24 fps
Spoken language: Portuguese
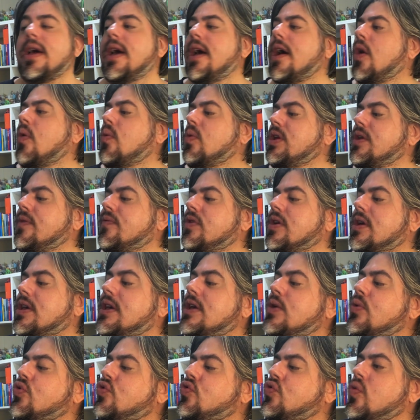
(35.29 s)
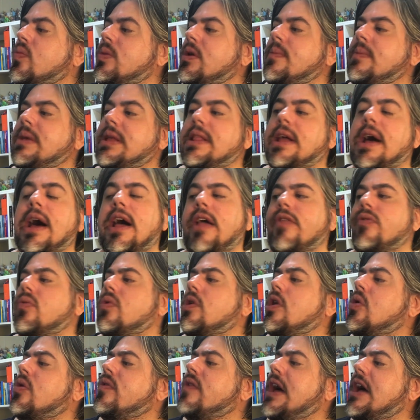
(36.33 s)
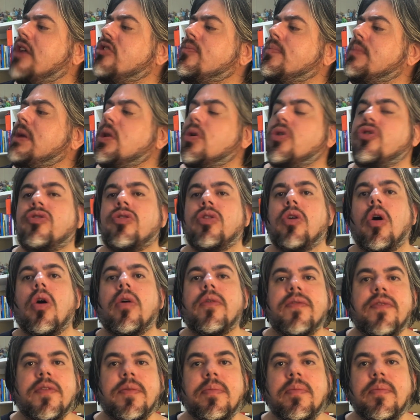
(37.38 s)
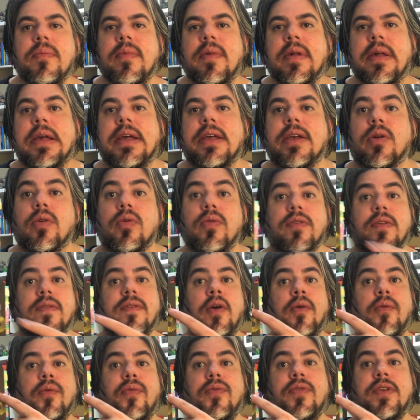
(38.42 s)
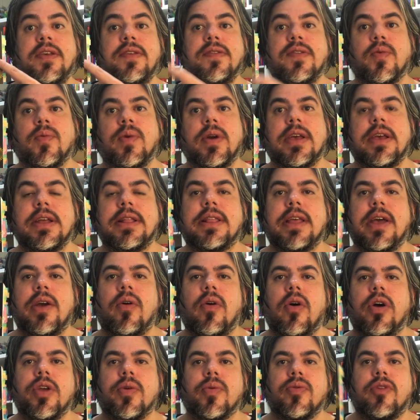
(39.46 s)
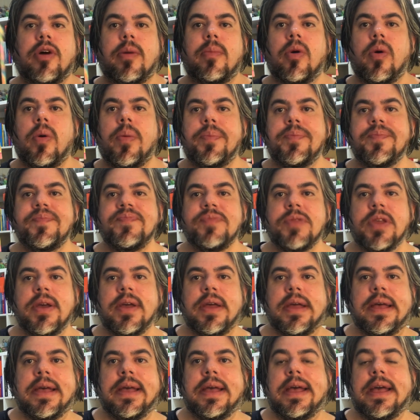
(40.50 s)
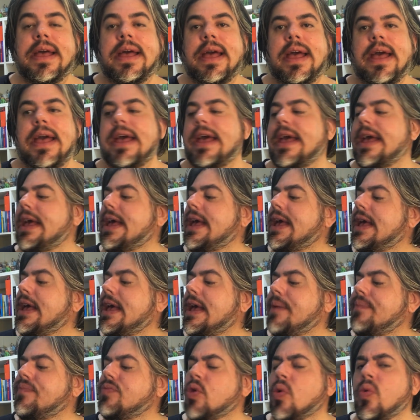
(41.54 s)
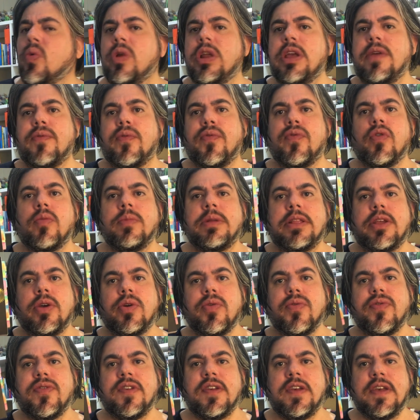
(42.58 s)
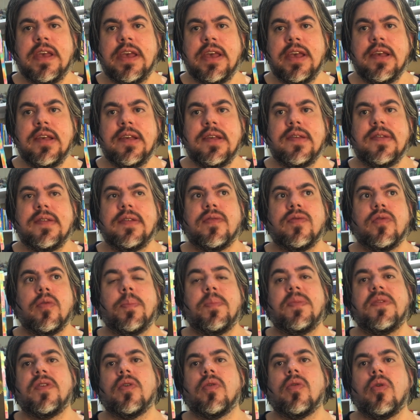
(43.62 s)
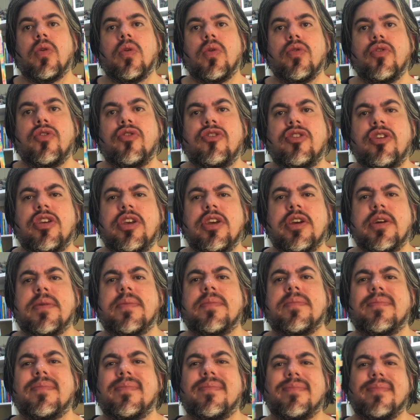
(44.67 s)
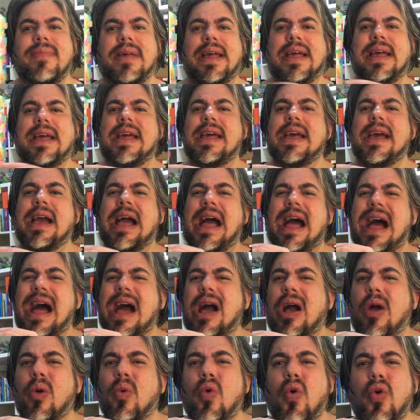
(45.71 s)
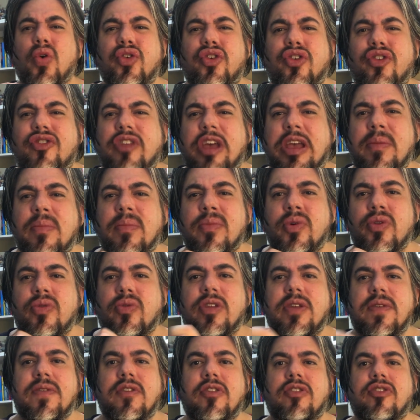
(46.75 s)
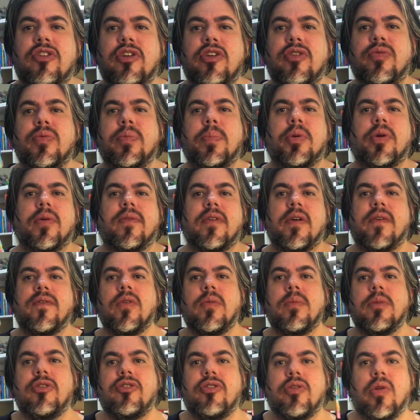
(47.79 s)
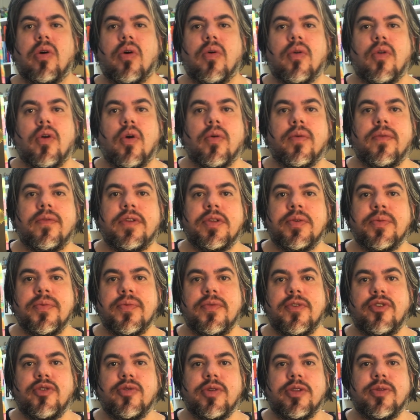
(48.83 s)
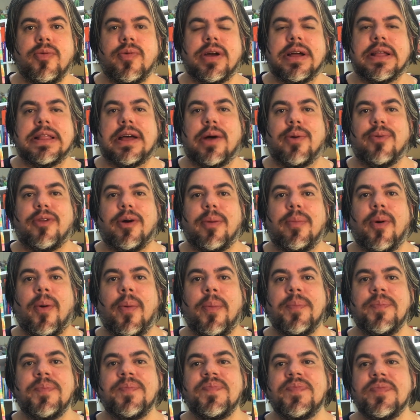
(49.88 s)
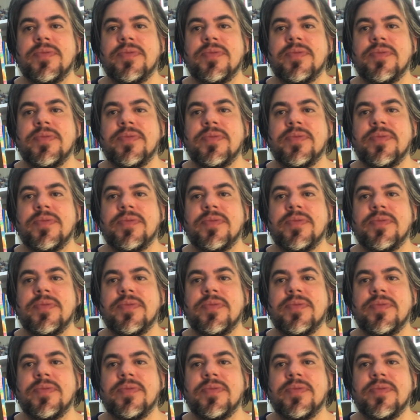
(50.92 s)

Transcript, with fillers: É um livro aqui, O Subliminado, Leonardo Milodinov. Inclusive é um físico aqui, teórico, tá bom? É um livro sobre neurociência, sobre psicologia. Gostei muito desse título. Provavelmente logo logo vira um vídeo aí do canal, tá bom?